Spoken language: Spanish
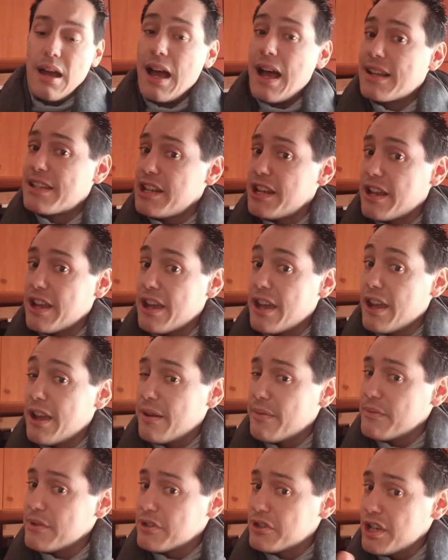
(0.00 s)
Así
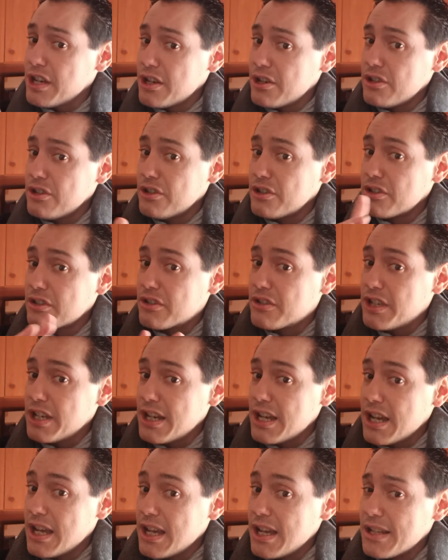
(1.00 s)
que, chicos,
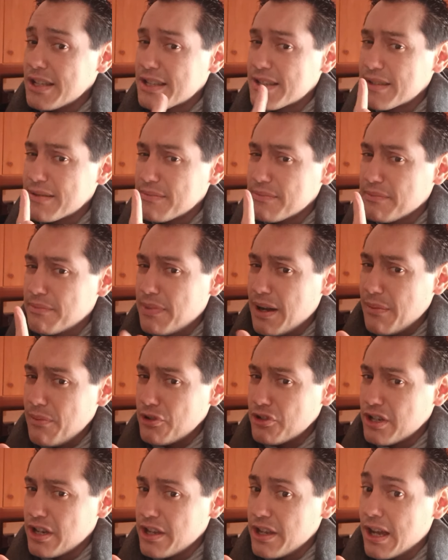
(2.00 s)
chicas,
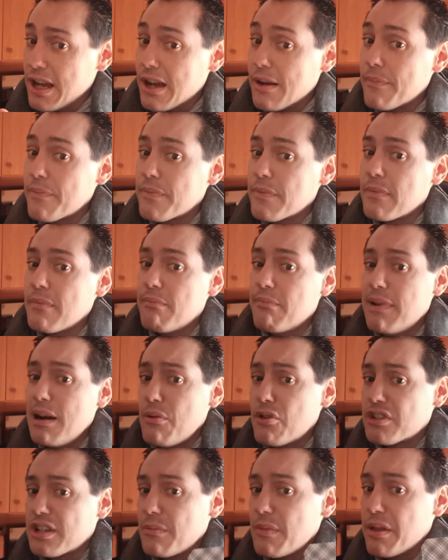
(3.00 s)
vamos allá.
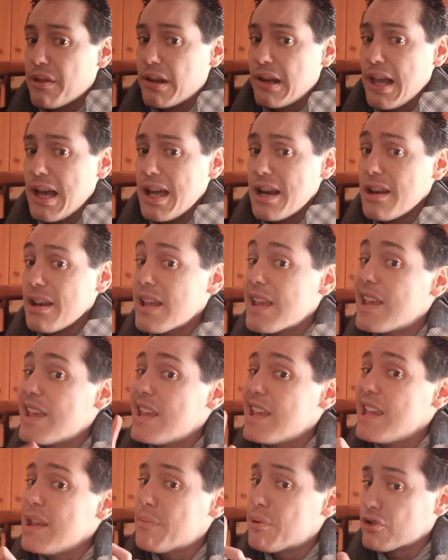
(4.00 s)
Vamos a mezclar
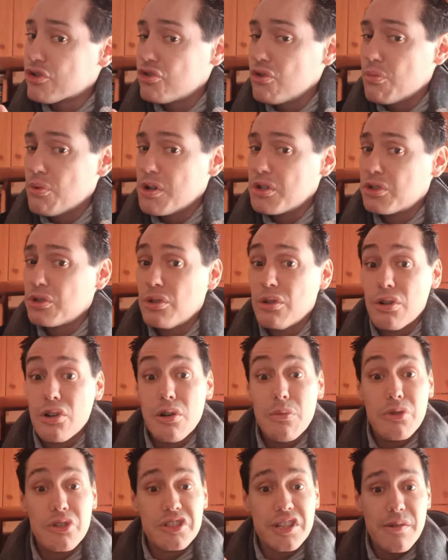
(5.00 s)
y, por supuesto,
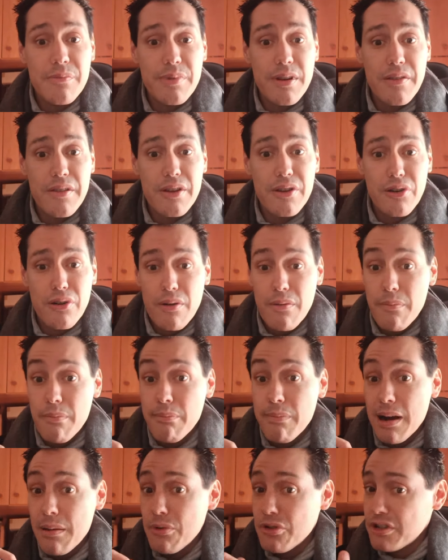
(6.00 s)
como siempre digo,
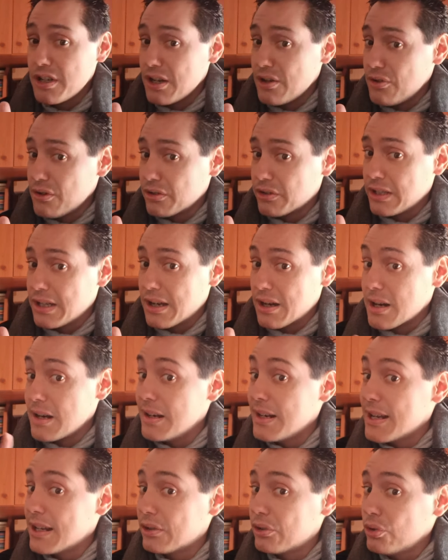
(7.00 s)
vamos a cortar
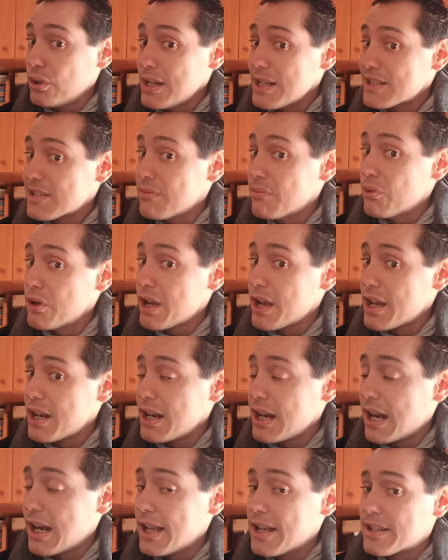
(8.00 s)
lecturas muy
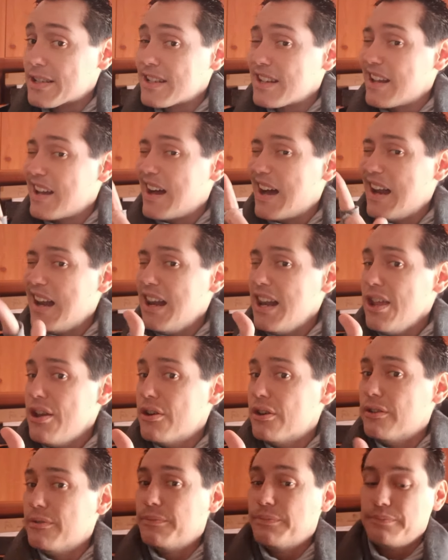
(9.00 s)
generales. ¡Al
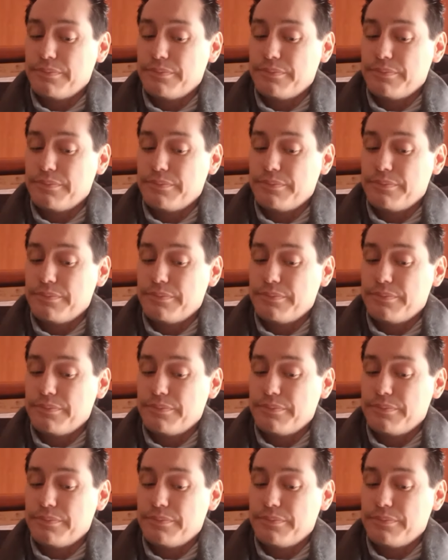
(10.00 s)
Leo.